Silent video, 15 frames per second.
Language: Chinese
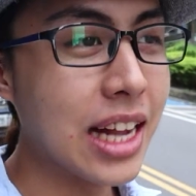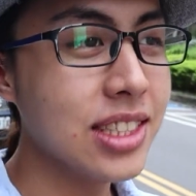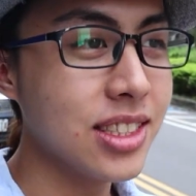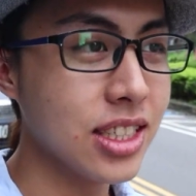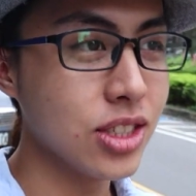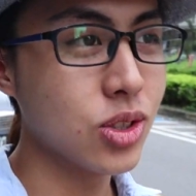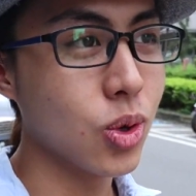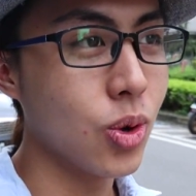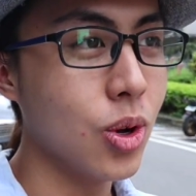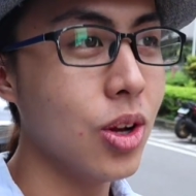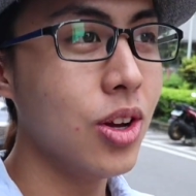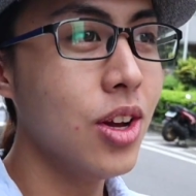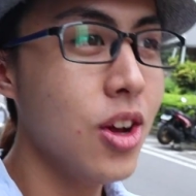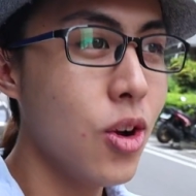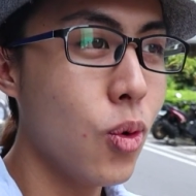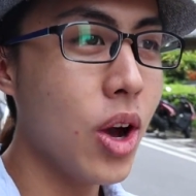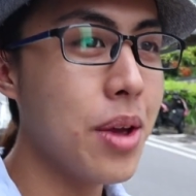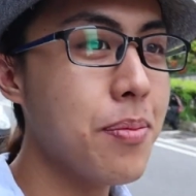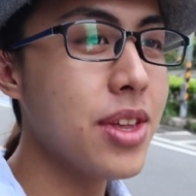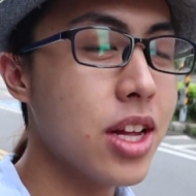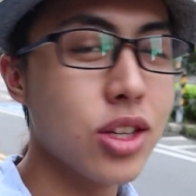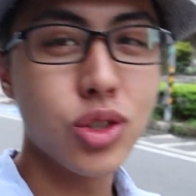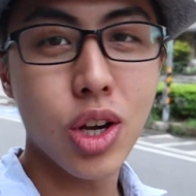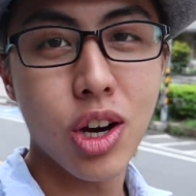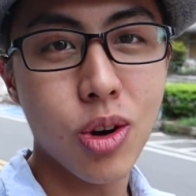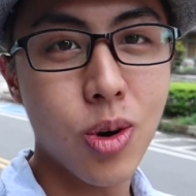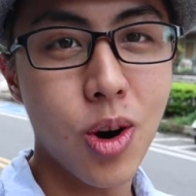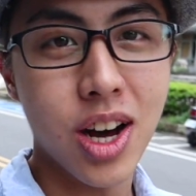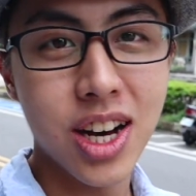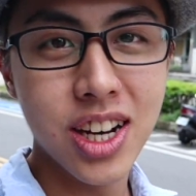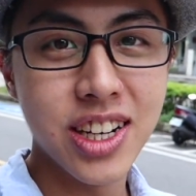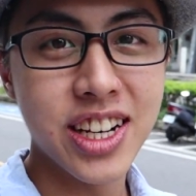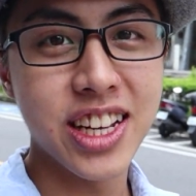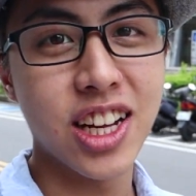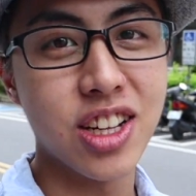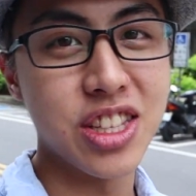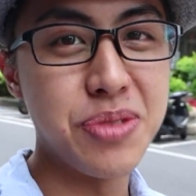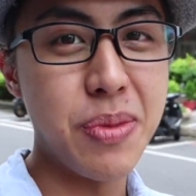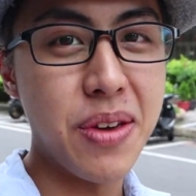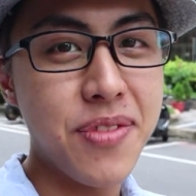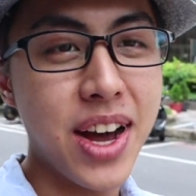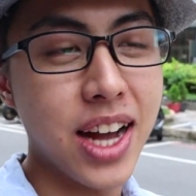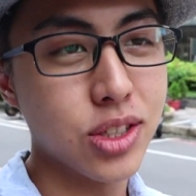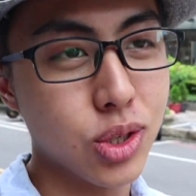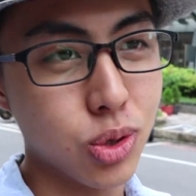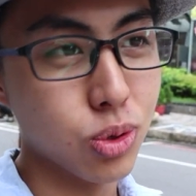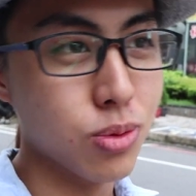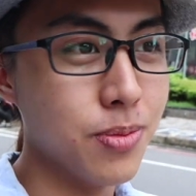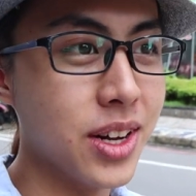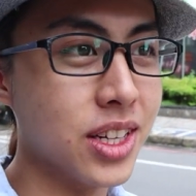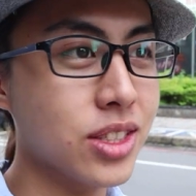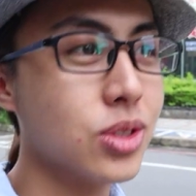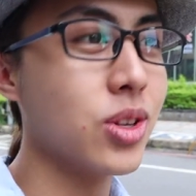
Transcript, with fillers: 担心说外面的状况恶劣到你没办法出门，